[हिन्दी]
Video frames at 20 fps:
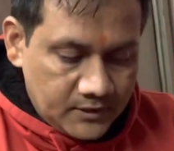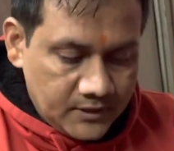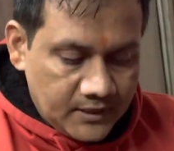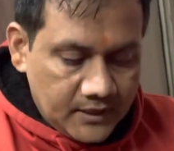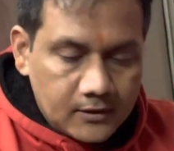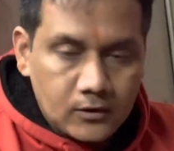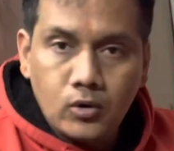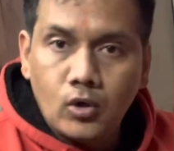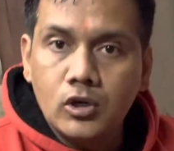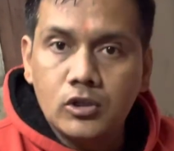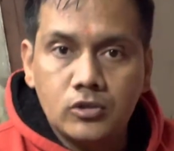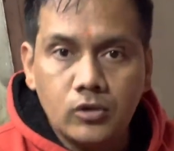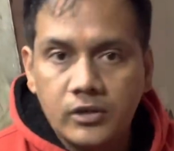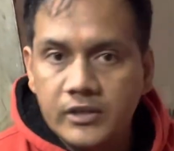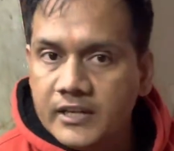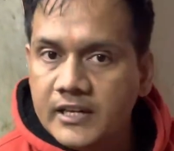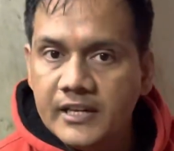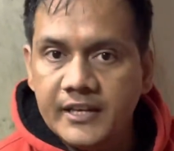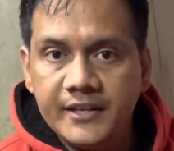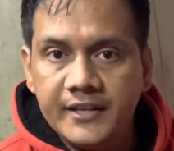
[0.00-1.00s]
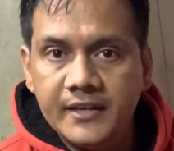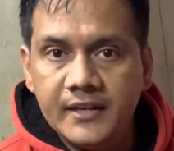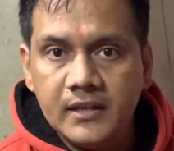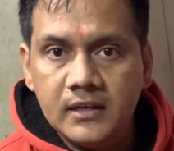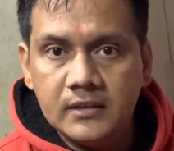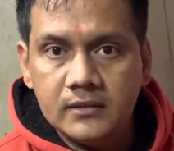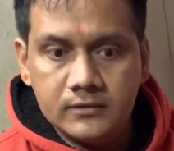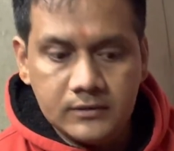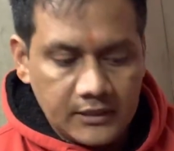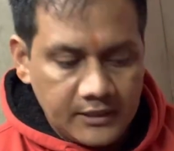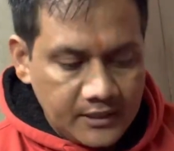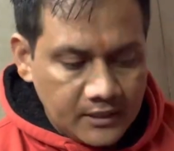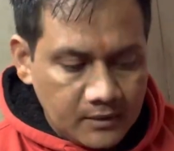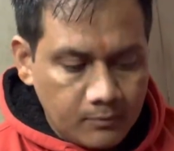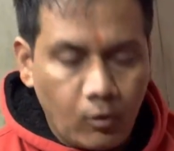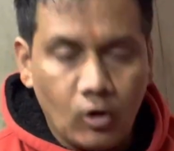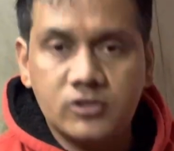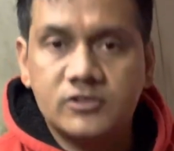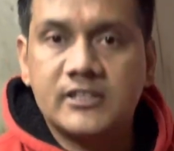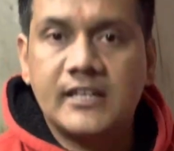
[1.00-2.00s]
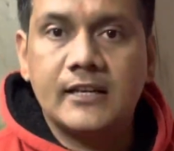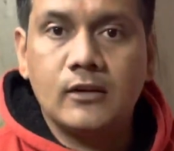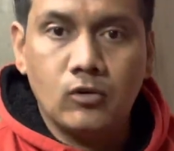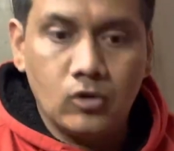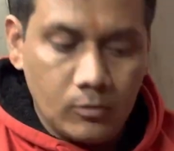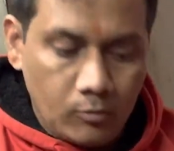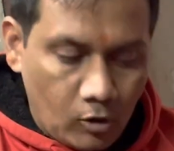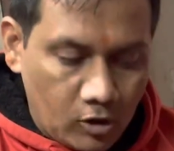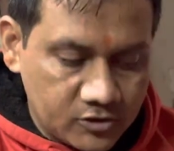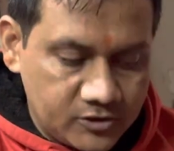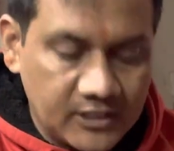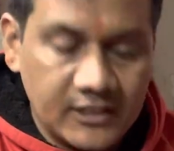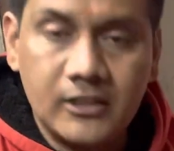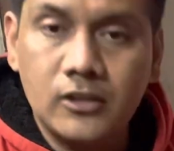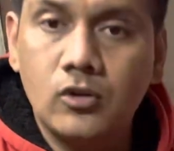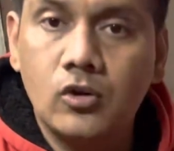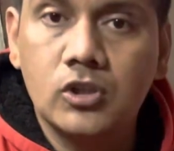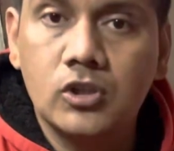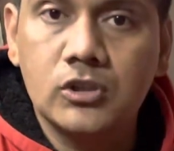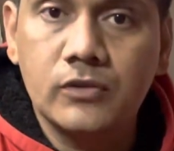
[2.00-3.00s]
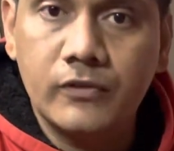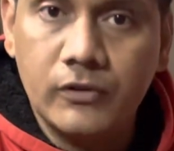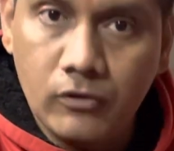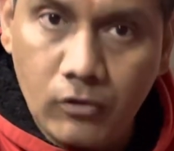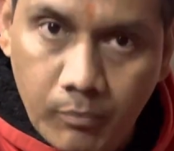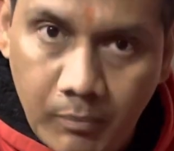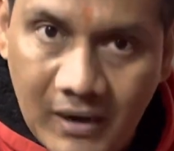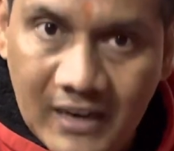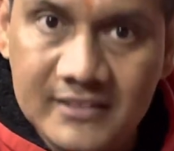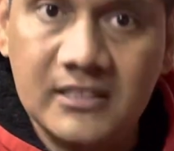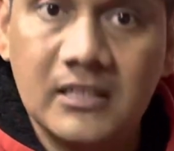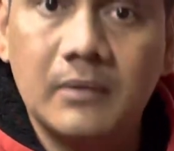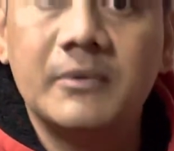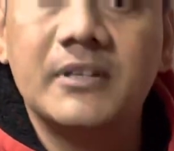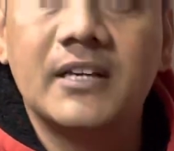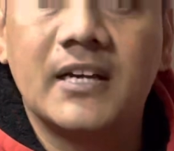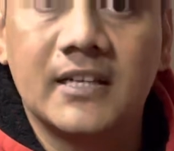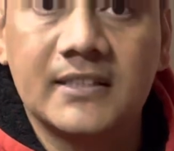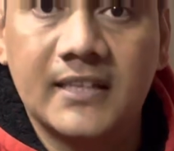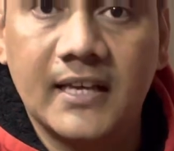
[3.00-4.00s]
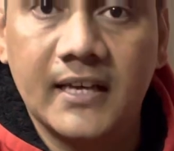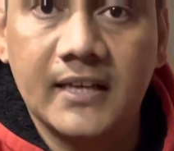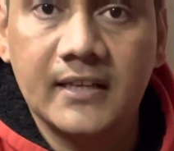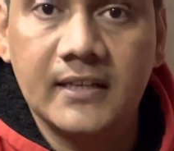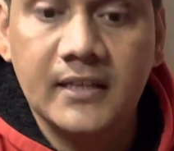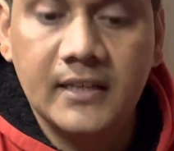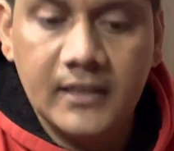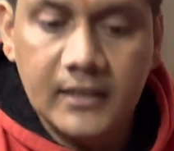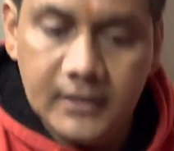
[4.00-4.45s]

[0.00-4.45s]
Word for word: ठीक है थोड़ी थोड़ी ही लेनी है ये नहीं कि बहुत सारे क्योंकि बहुत सारे लोग हैं तो फिर वो बांधने में दिक्कत आएगी